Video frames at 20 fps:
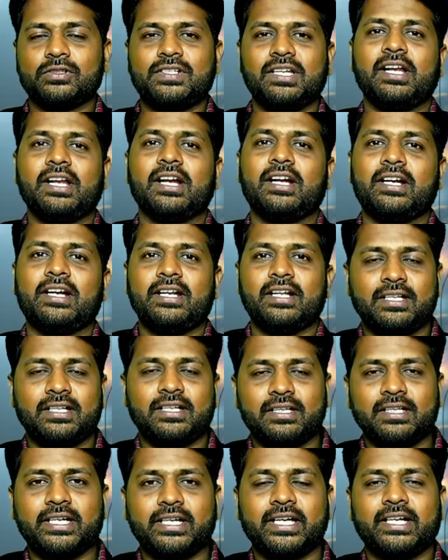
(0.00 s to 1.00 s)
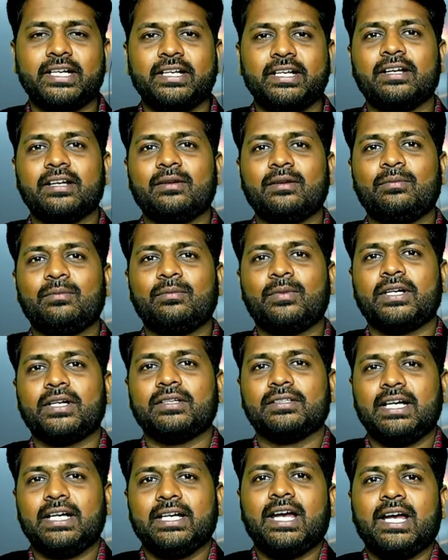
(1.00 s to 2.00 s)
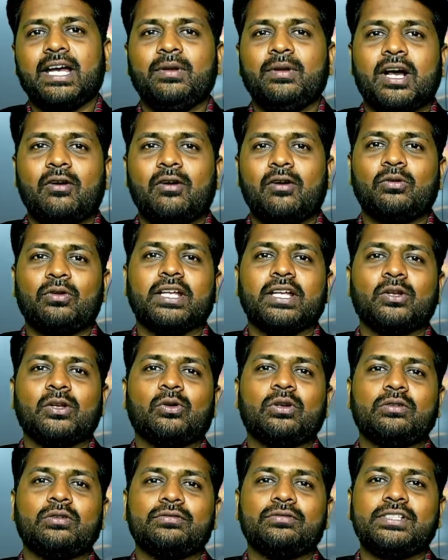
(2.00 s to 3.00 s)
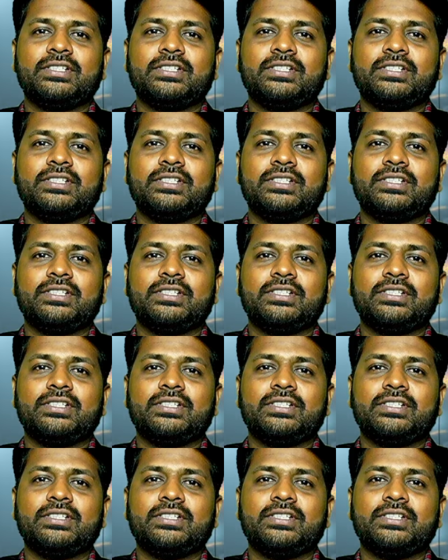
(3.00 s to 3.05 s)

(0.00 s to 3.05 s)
கொஸ்டின் கேட்டுகிட்டே அந்த கை கட்டிகிட்டே இருப்பாங்க ஏன் அப்படின்னா அவருக்குள்ளே ஏதோ